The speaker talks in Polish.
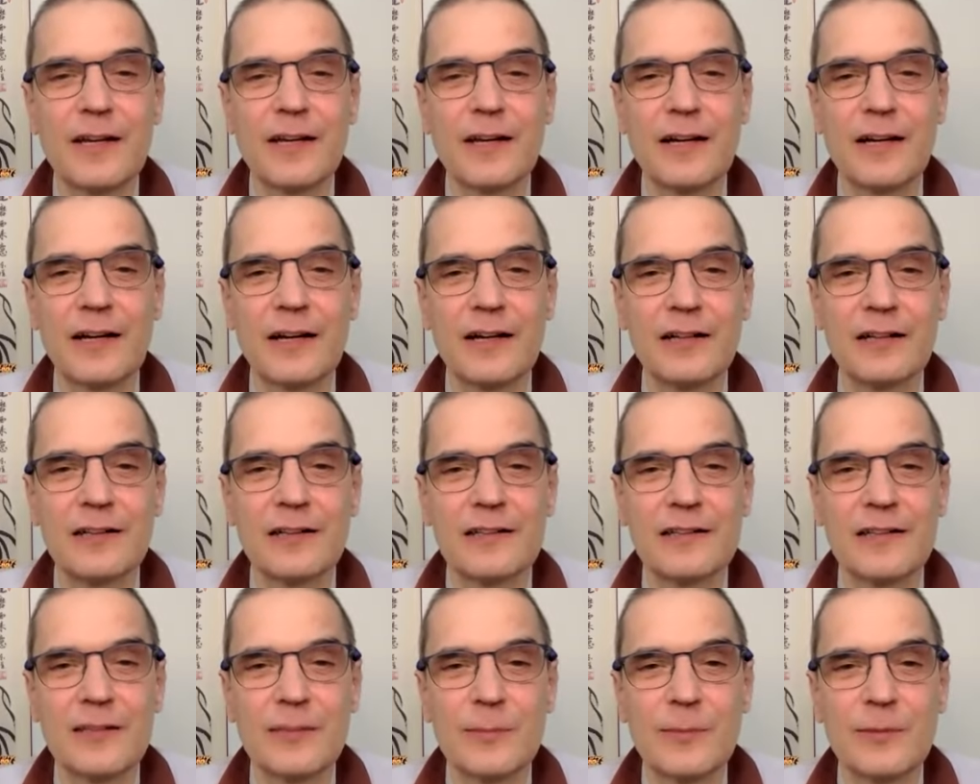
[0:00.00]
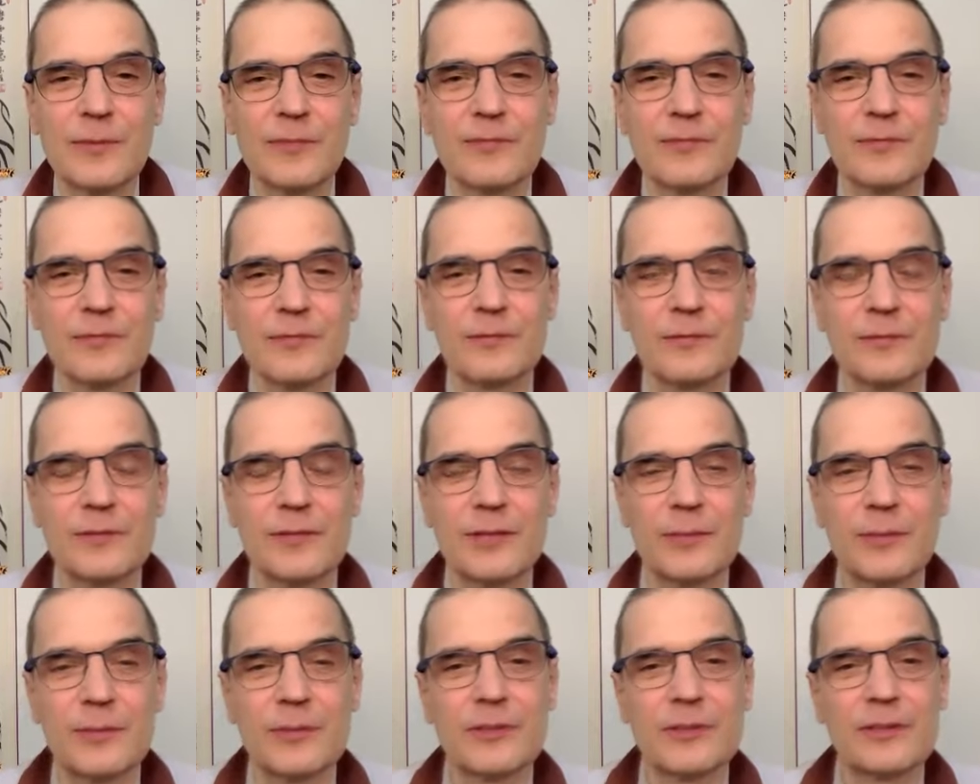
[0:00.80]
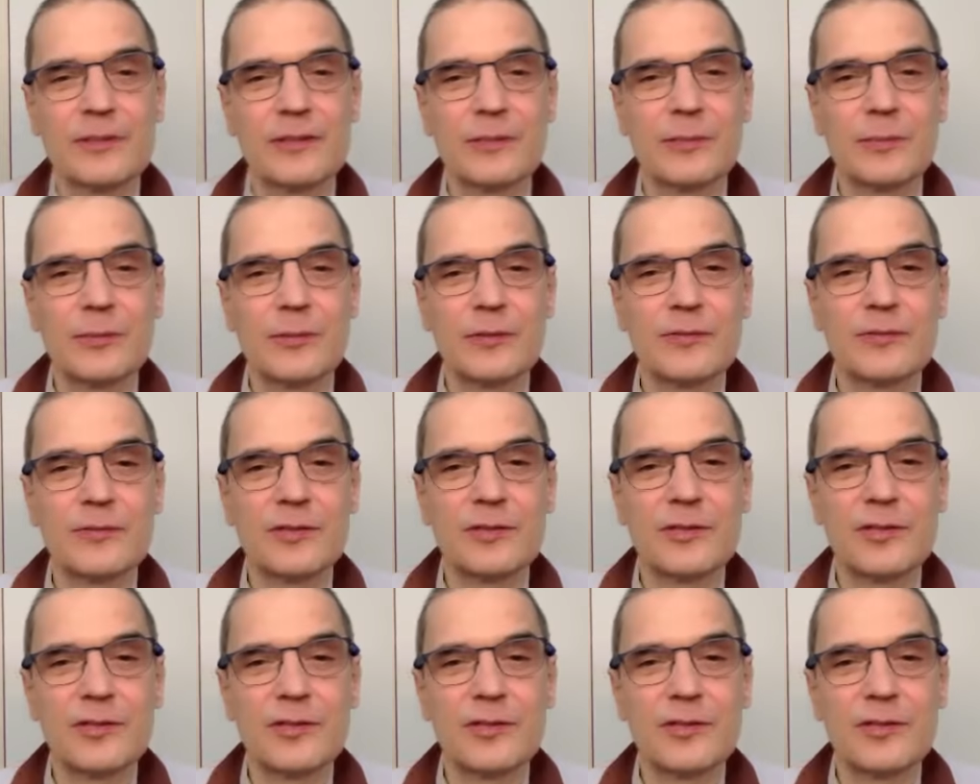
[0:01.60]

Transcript: ale nie ma, nie ma tak naprawdę